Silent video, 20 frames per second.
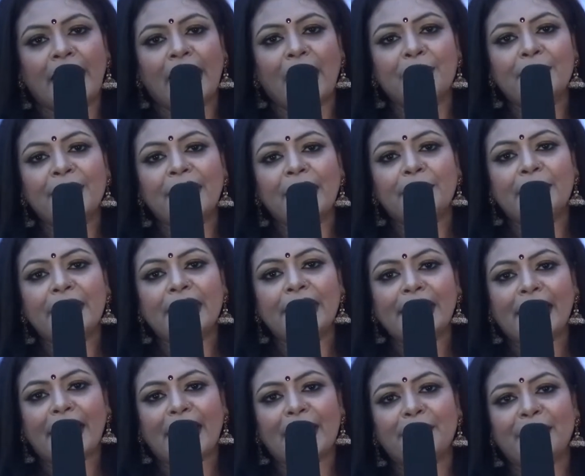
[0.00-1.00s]
আমি আমার
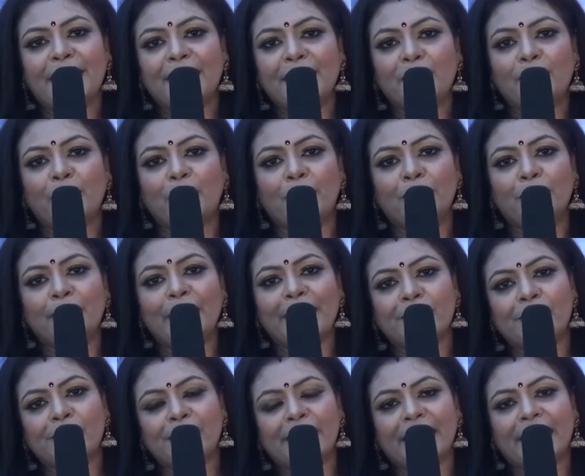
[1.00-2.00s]
এবারের
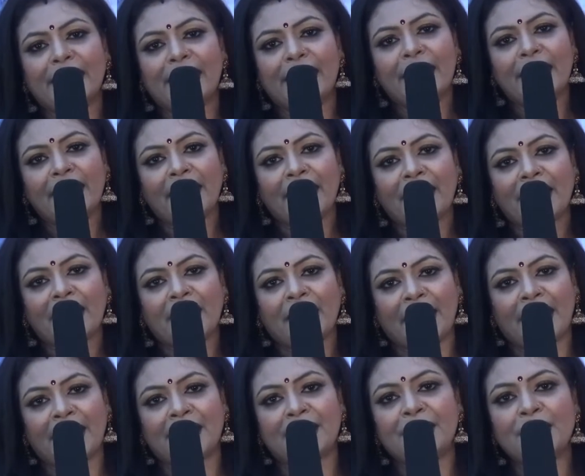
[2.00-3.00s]
বর্ণব্যঞ্জন থেকে
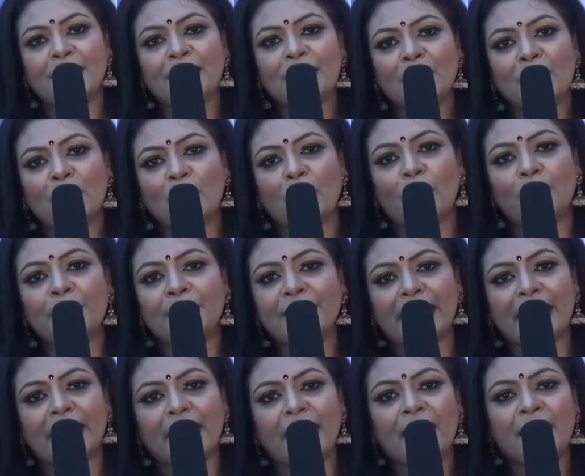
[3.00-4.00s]
একটি
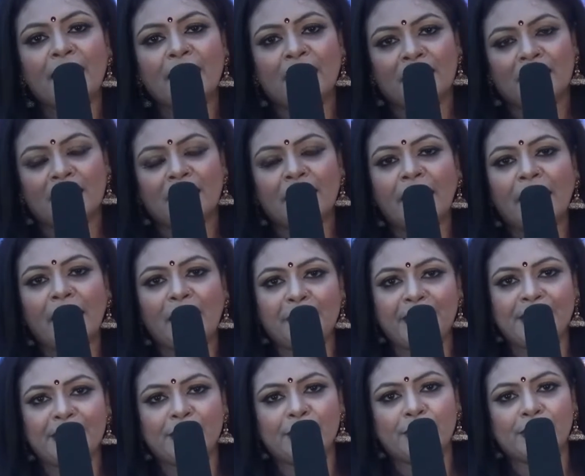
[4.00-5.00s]
কবিতা
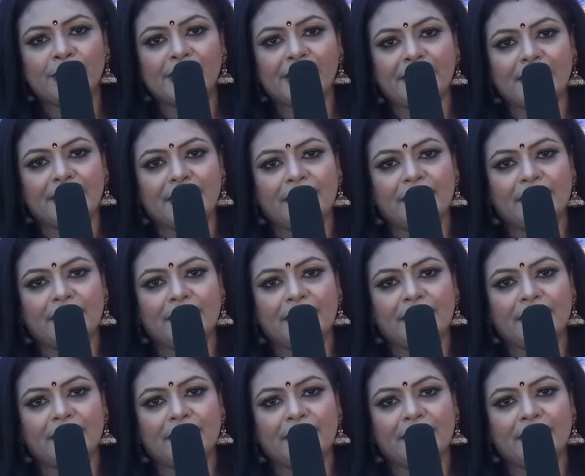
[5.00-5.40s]
আবৃত্তি করছি